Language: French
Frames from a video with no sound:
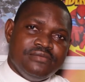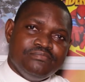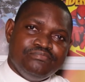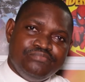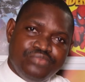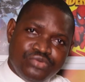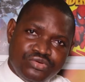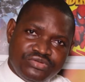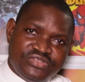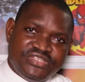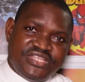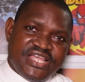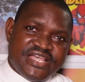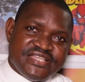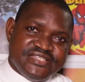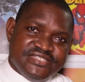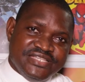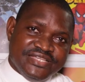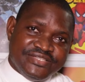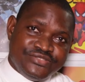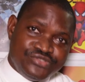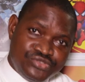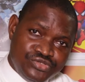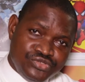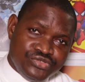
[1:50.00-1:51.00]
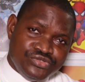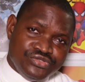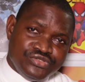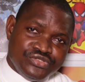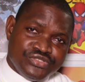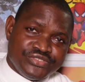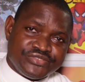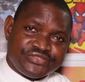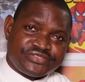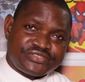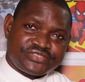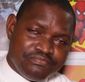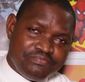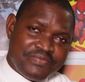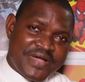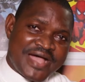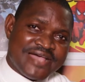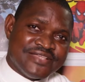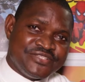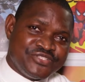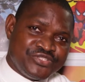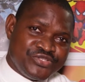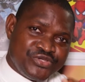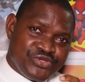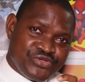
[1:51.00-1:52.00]
pour tes études
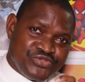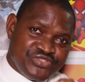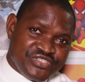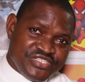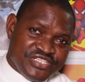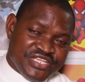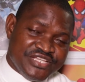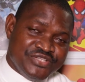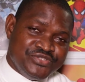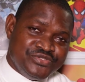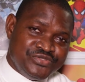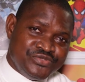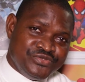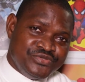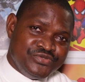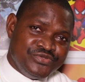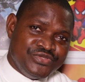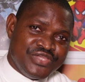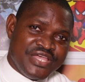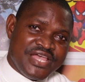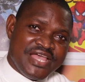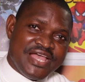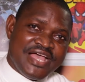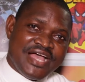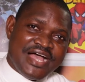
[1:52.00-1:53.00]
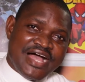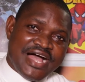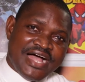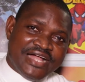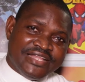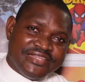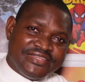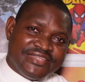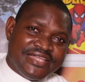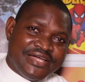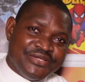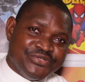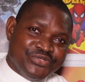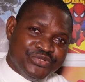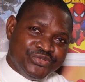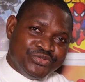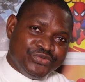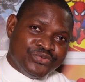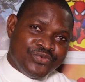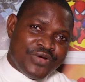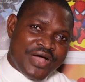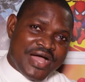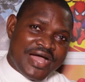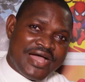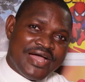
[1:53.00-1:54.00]
parce que Jésus attend de
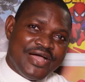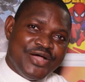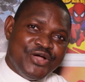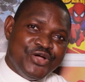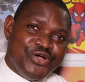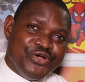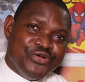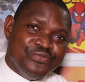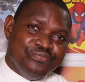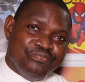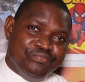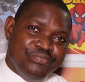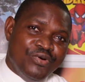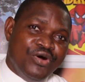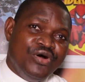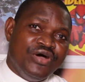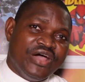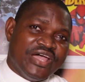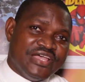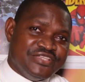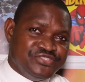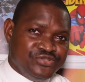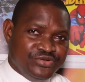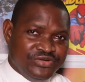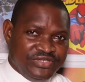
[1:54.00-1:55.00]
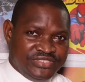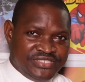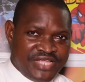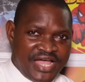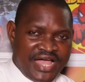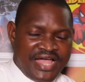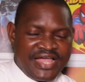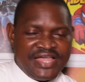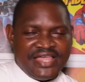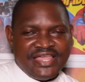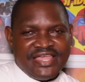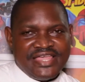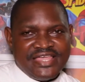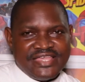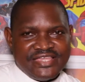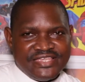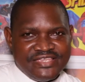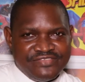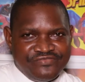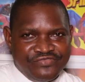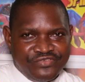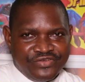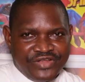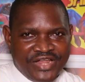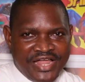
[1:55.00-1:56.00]
toi un bon résultat
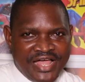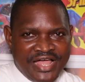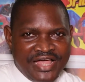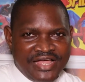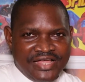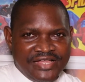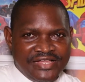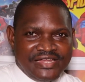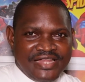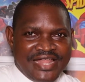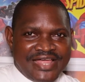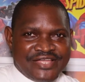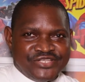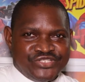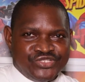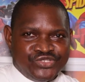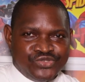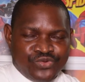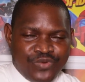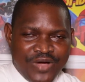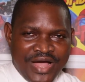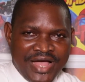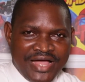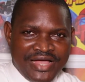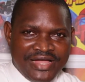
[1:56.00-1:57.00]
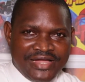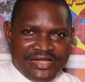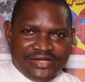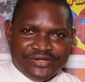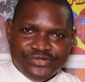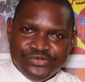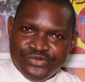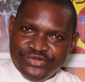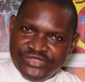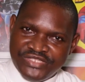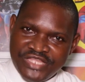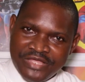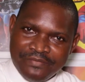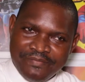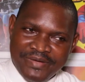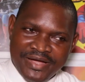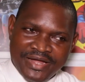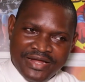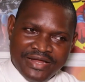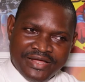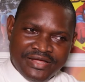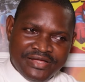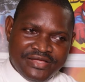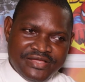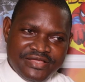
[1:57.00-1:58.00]
qui fera la joie de tes
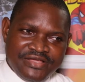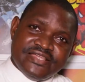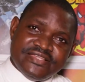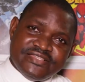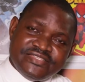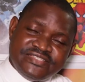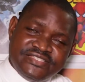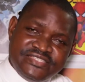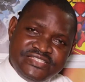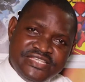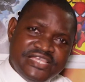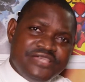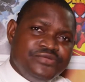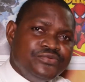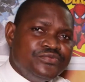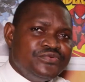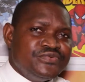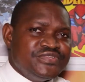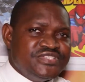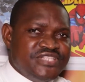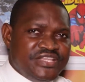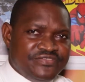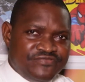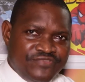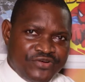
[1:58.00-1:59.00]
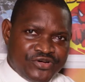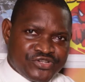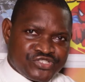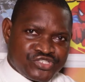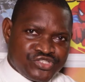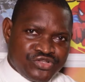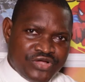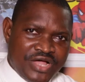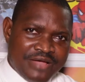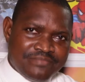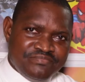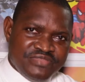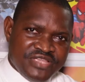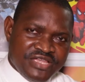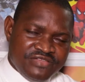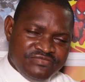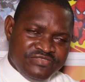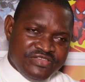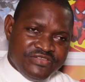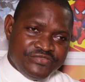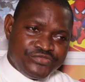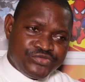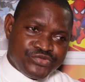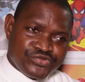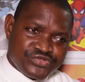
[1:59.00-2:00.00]
parents. Si nous nous efforçons à bien
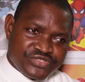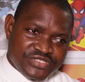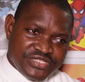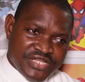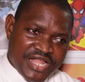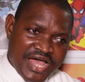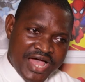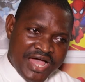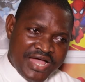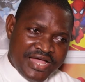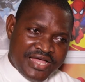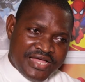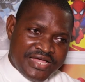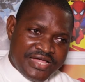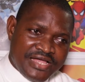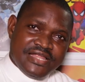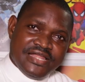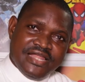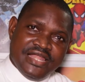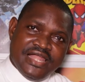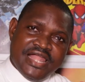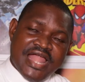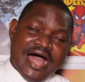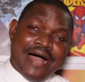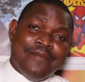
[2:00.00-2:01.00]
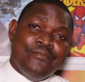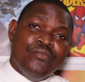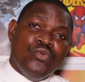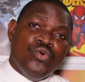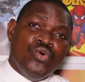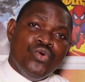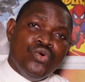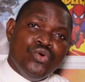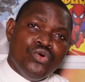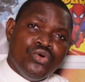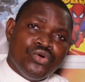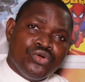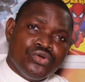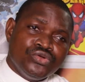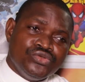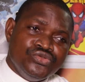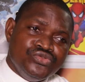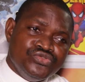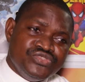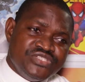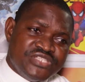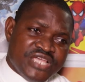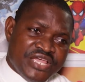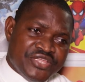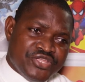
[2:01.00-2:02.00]
vivre tout cela, l'amour
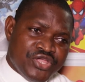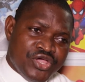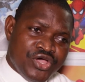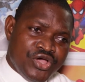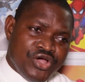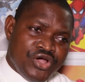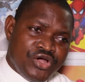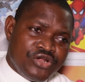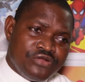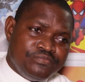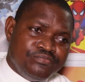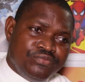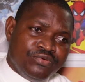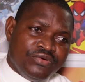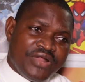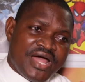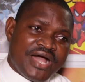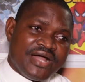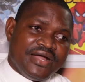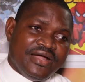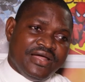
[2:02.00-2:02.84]
du Seigneur pourra